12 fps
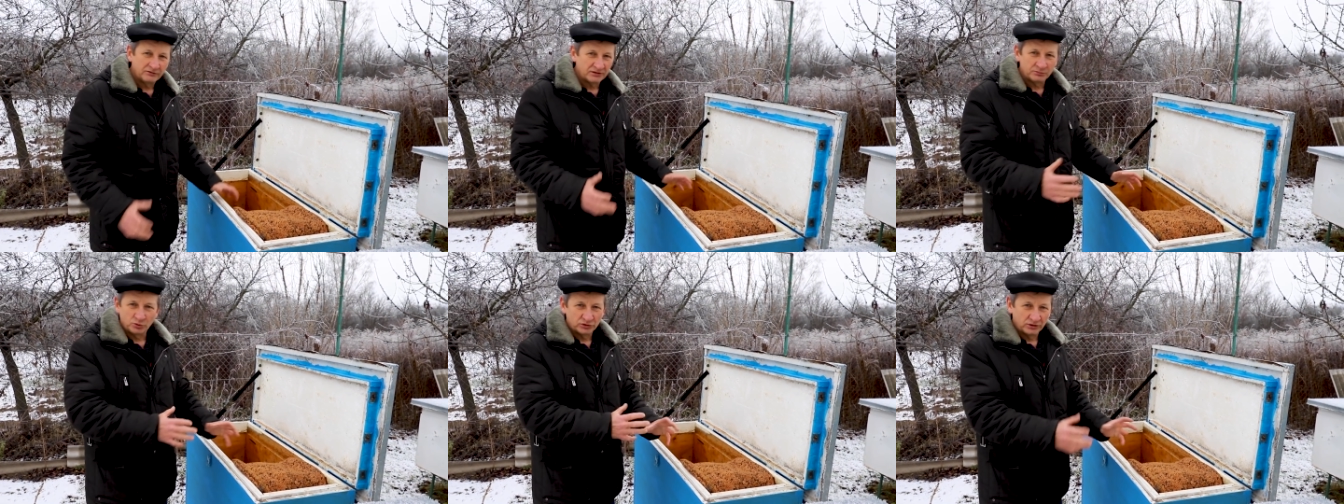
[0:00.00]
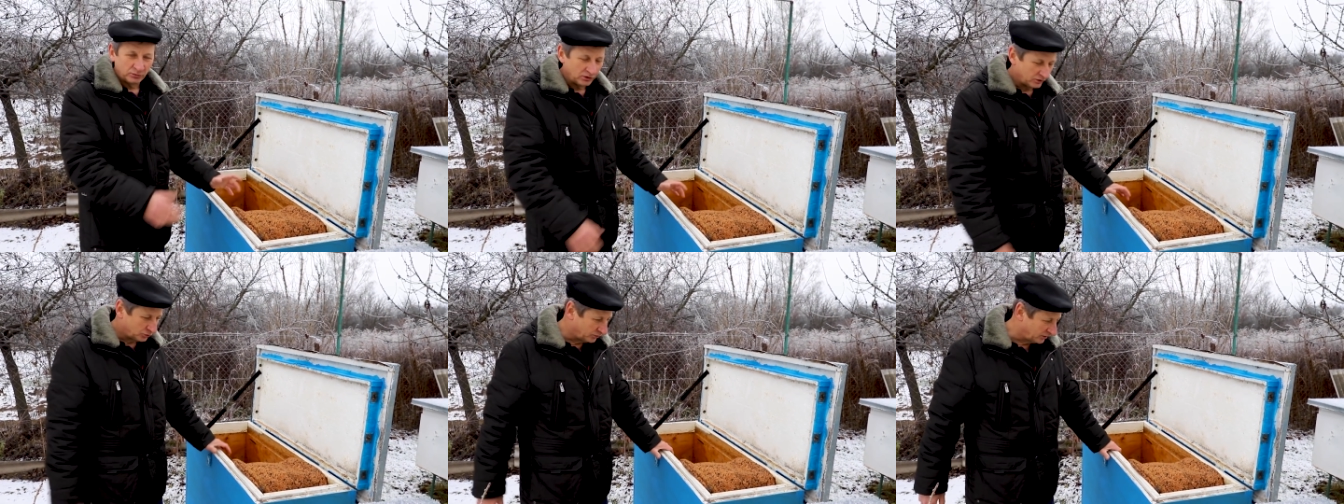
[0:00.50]
невозможно
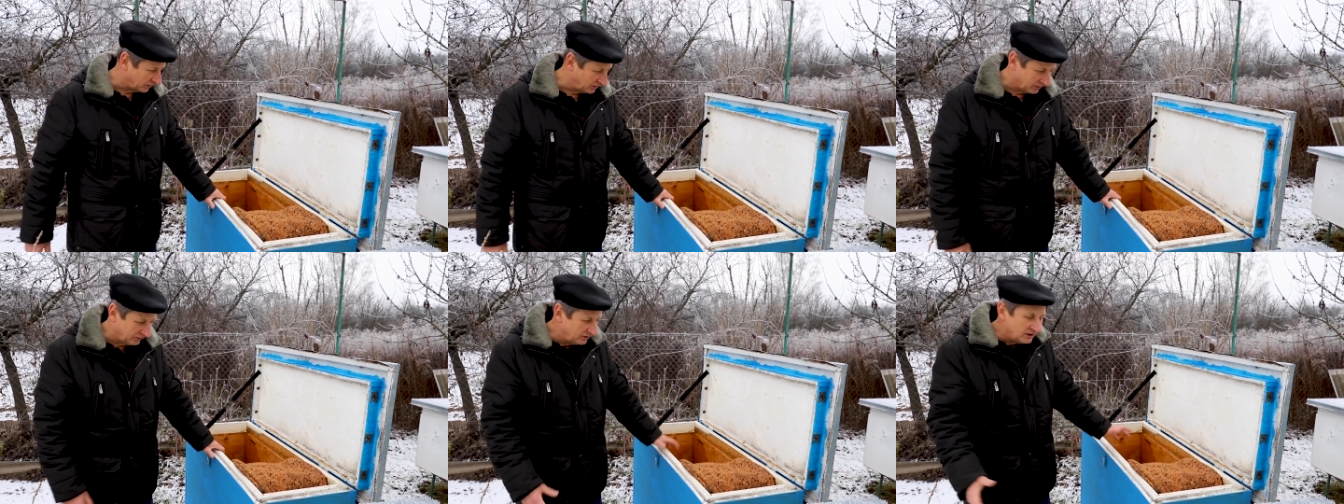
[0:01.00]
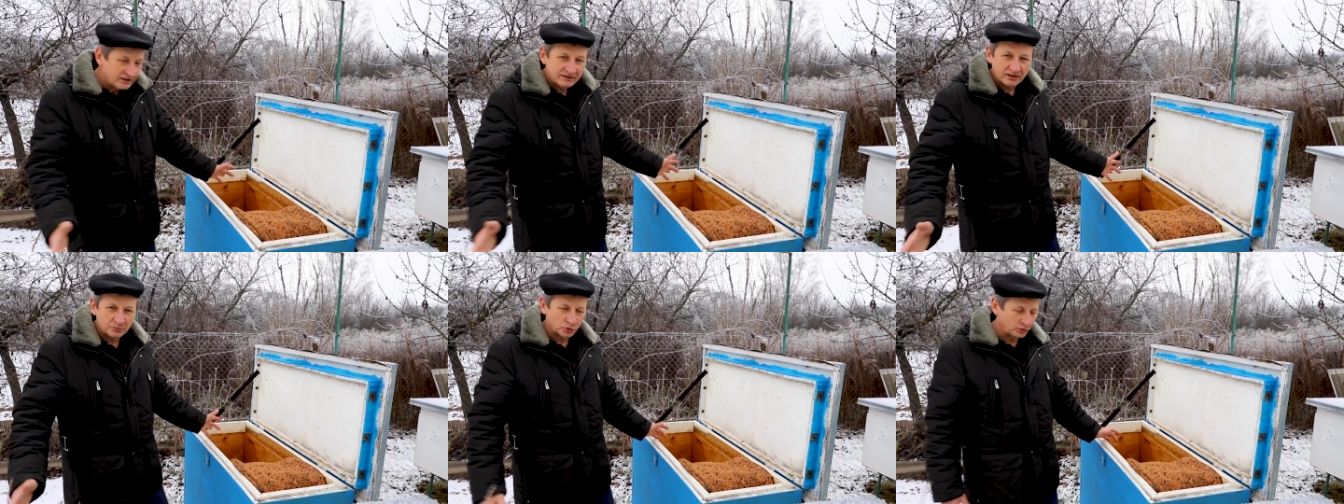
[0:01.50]
было что-то их есть
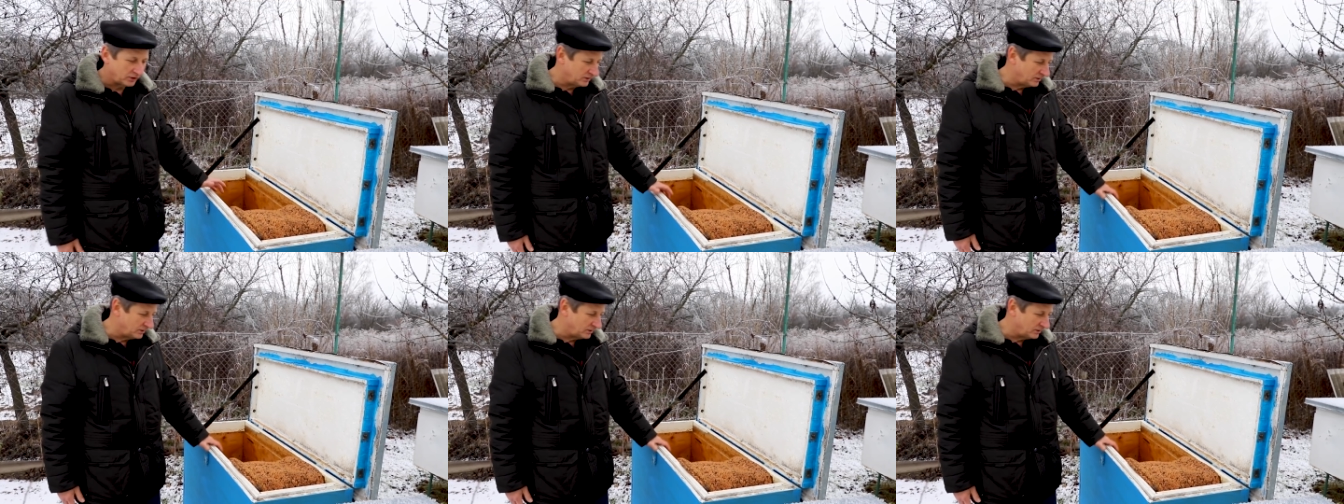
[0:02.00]
там, что-то